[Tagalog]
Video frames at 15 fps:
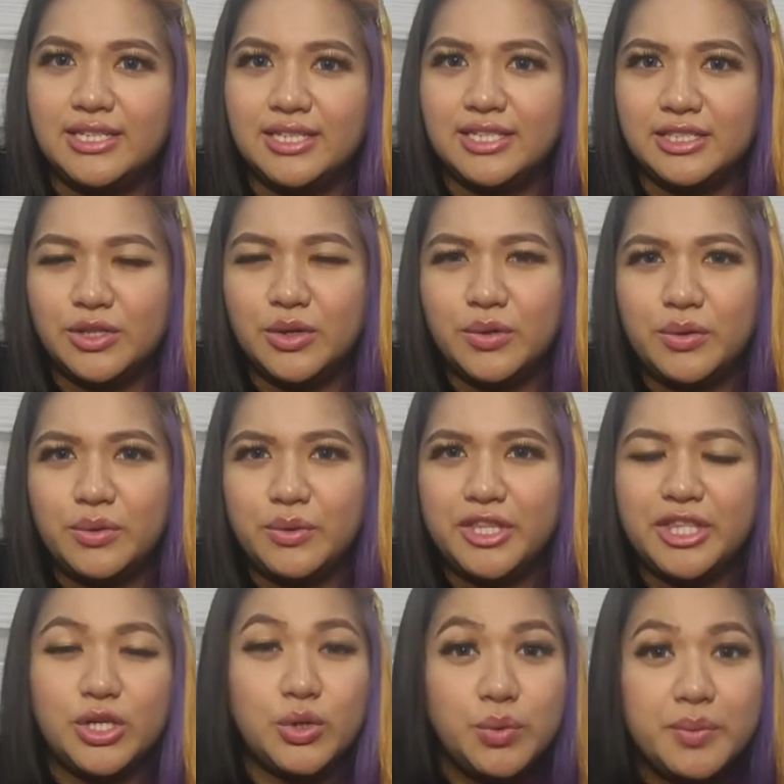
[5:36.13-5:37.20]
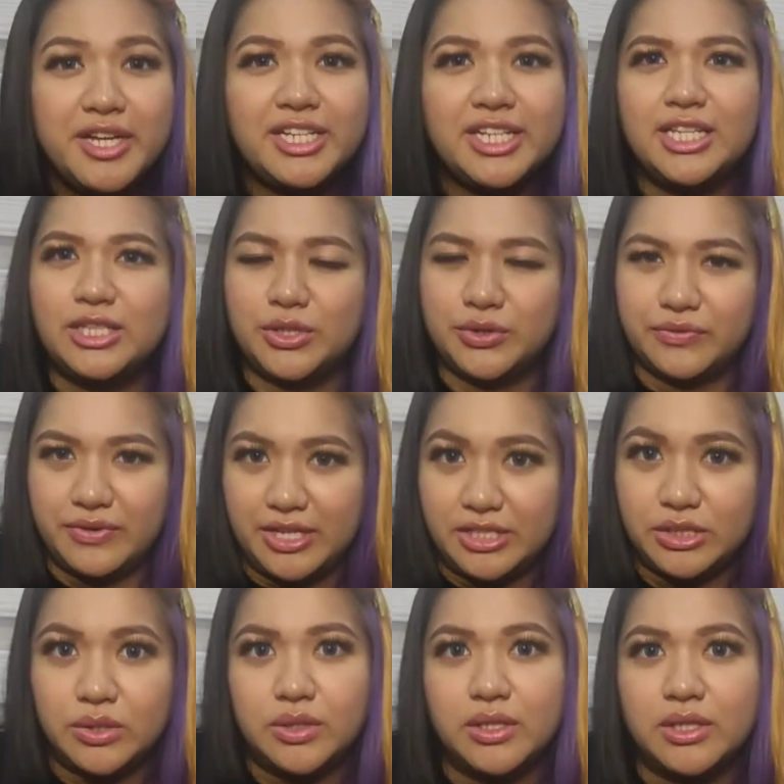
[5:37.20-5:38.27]
So, with human
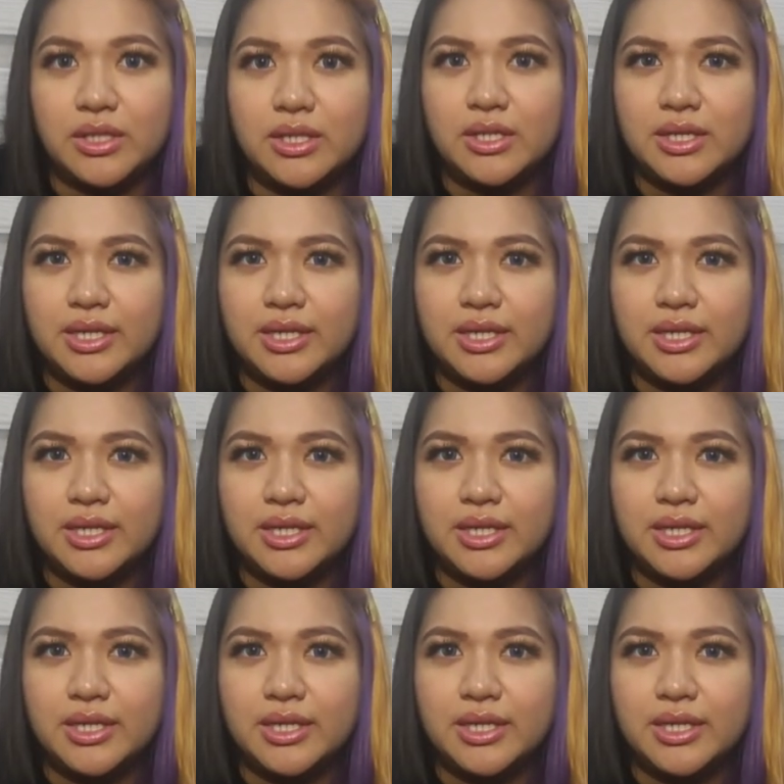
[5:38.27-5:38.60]
intervention,